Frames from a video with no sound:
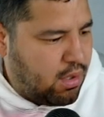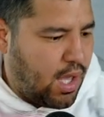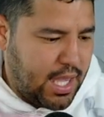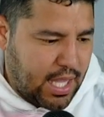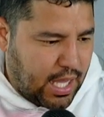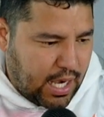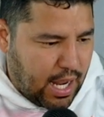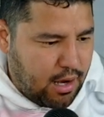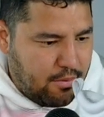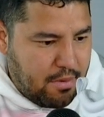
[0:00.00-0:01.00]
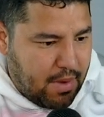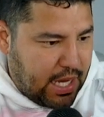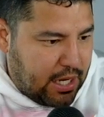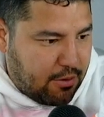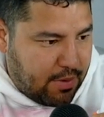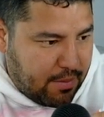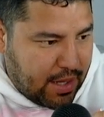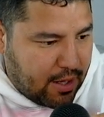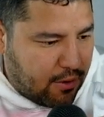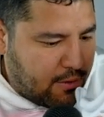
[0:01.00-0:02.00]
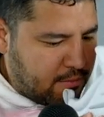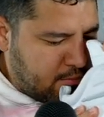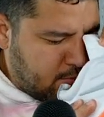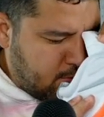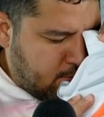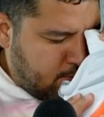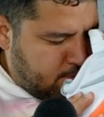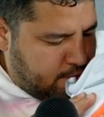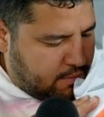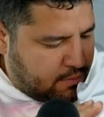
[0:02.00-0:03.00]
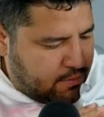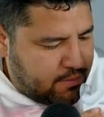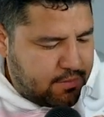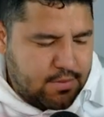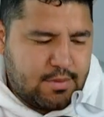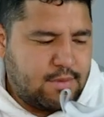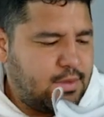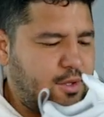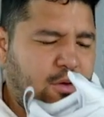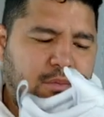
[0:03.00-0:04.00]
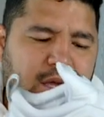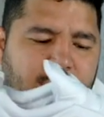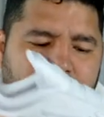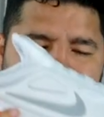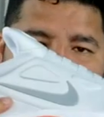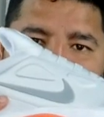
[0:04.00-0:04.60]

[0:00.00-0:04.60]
Hay que cargarlo, me imagino, primero. Mm, Dios mío.